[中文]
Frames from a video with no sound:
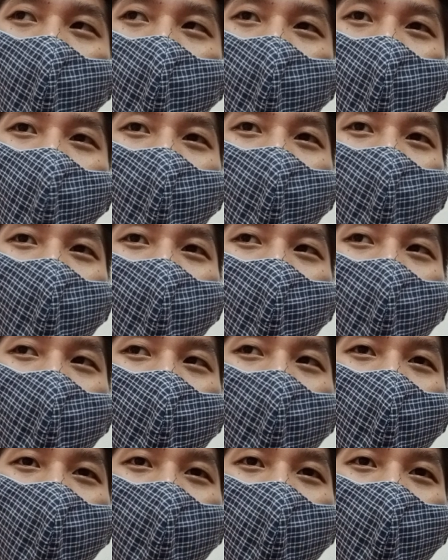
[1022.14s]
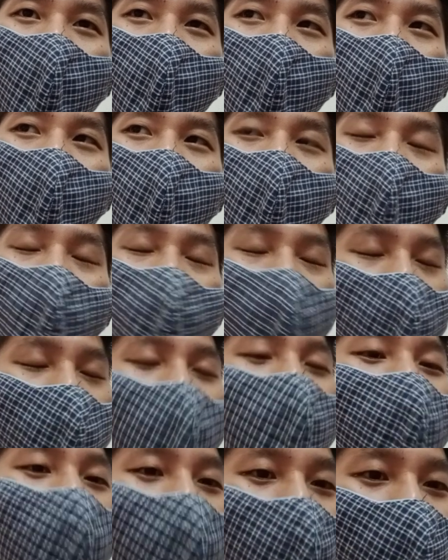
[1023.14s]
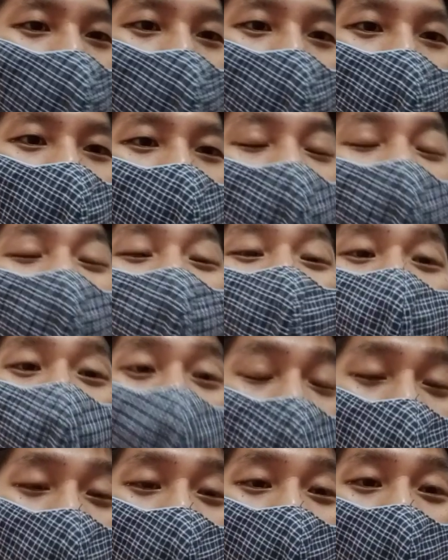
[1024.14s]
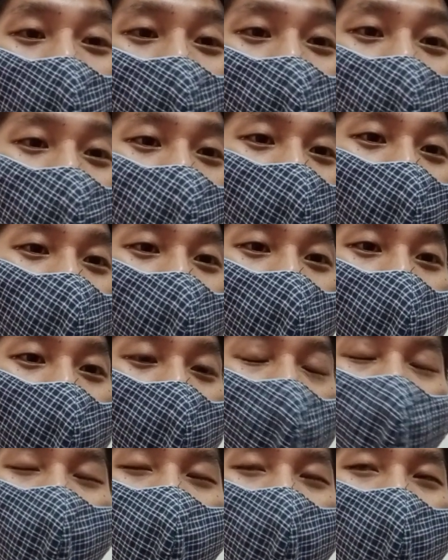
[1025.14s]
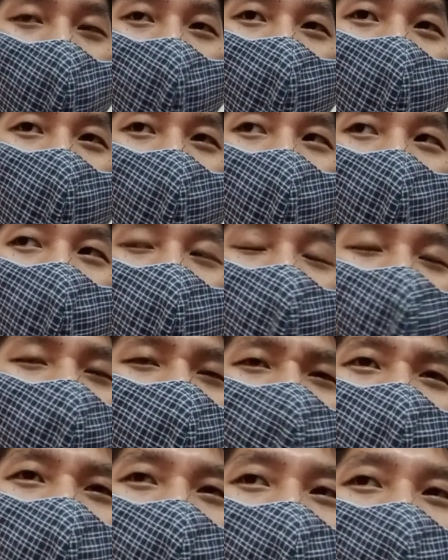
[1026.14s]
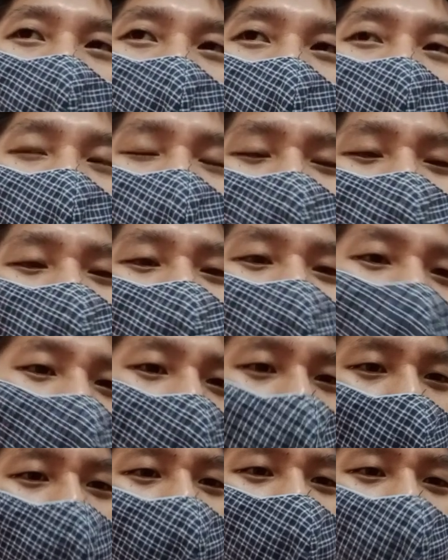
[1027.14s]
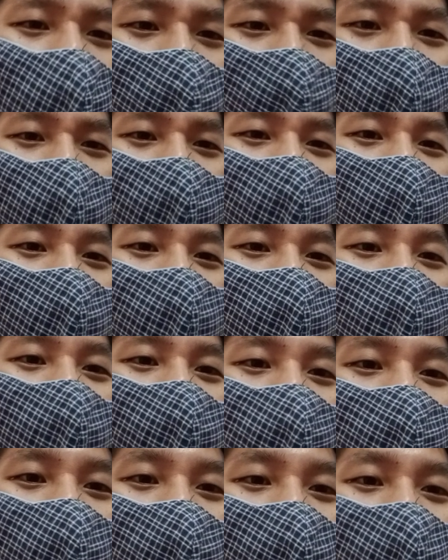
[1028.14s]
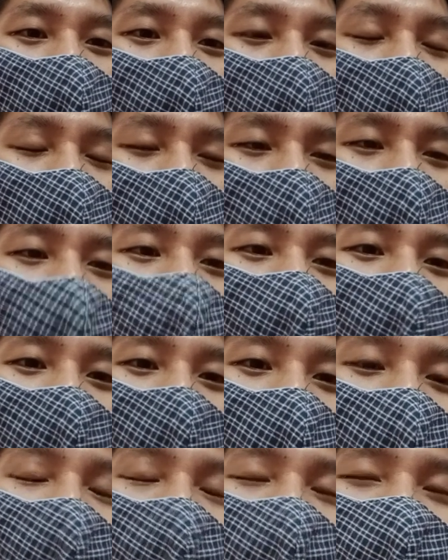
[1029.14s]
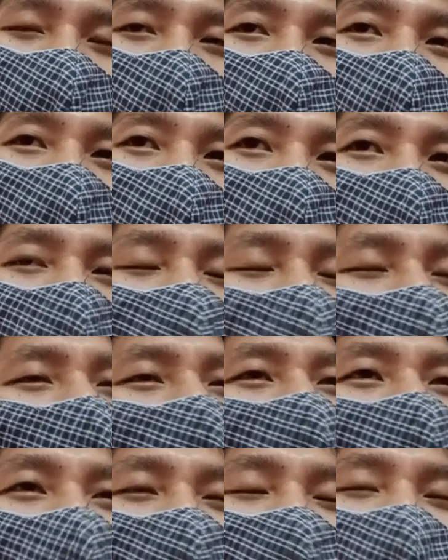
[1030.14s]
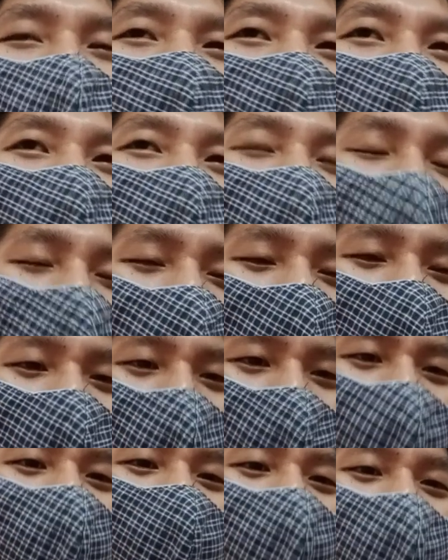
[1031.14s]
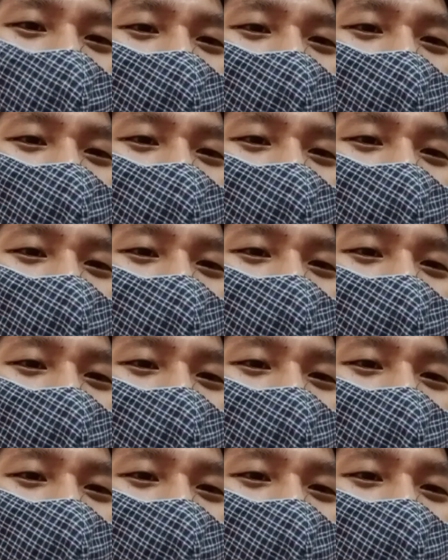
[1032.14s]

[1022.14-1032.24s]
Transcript: 呃 sustainable 了，我个人觉得啦，哦，不需要讲一定要吃那个，you know，那个味道就是一定要吃那个，you know，